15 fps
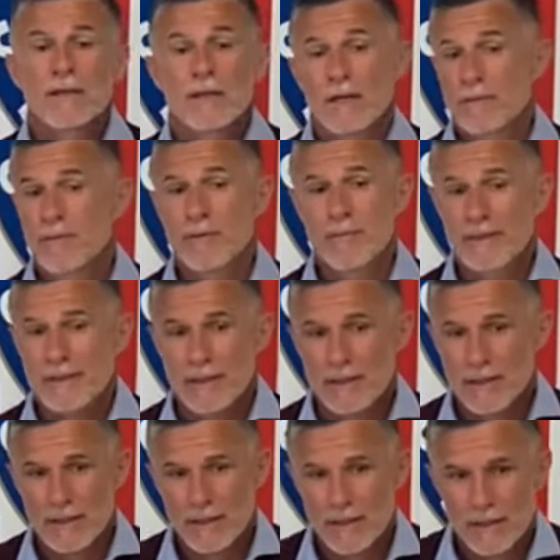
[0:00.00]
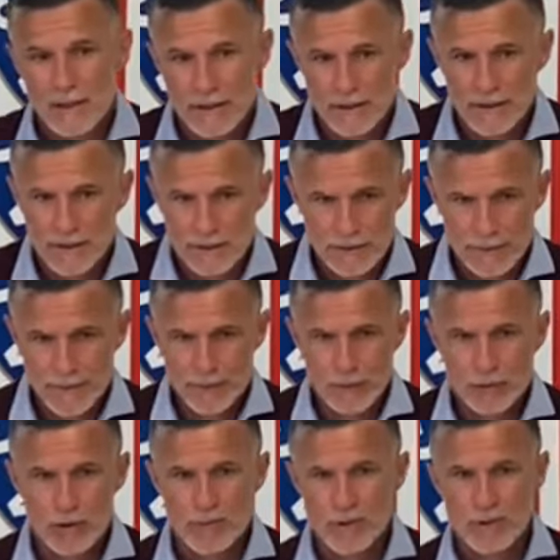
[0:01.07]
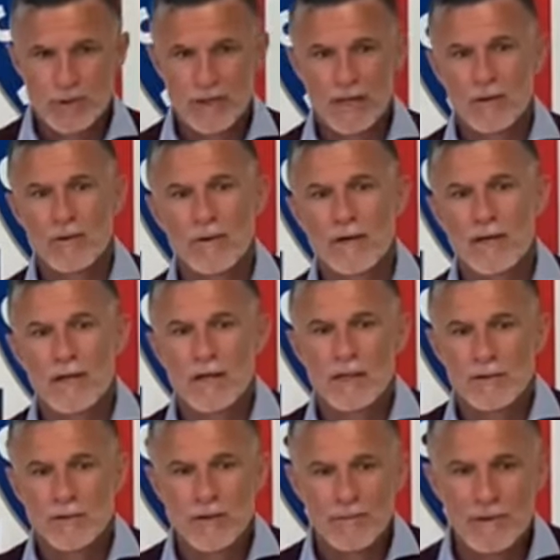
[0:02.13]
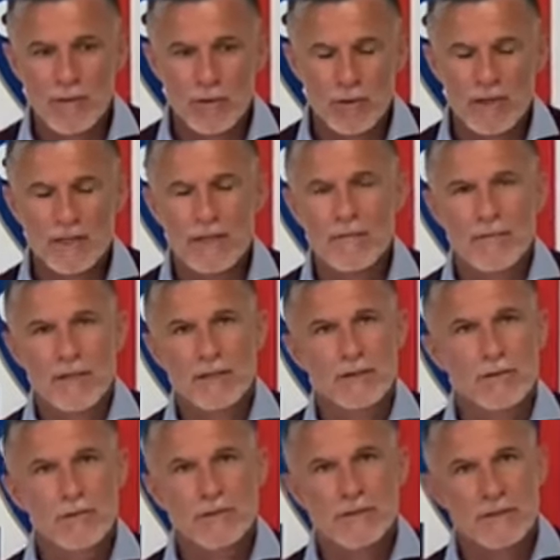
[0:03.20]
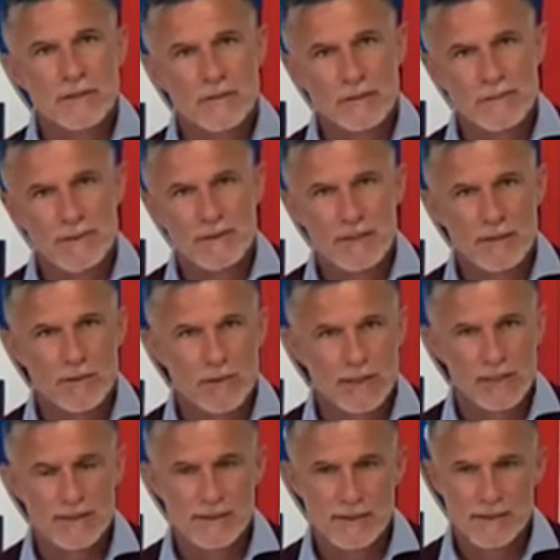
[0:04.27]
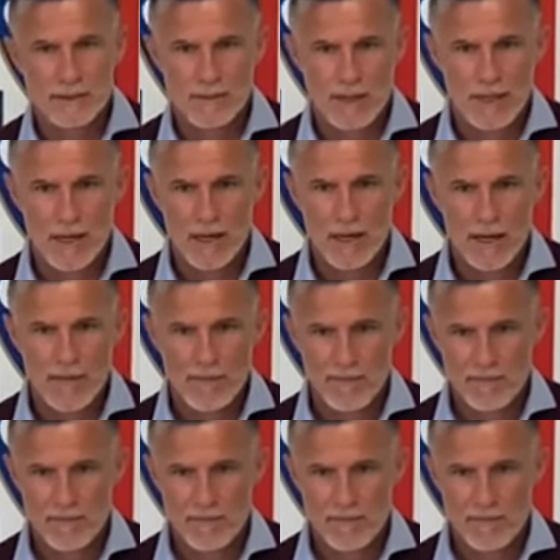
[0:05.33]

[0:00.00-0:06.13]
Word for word: Il bomber eh, purtroppo ancora non, non abbiamo l'ok del medico, quindi stiamo aspettando che in settimana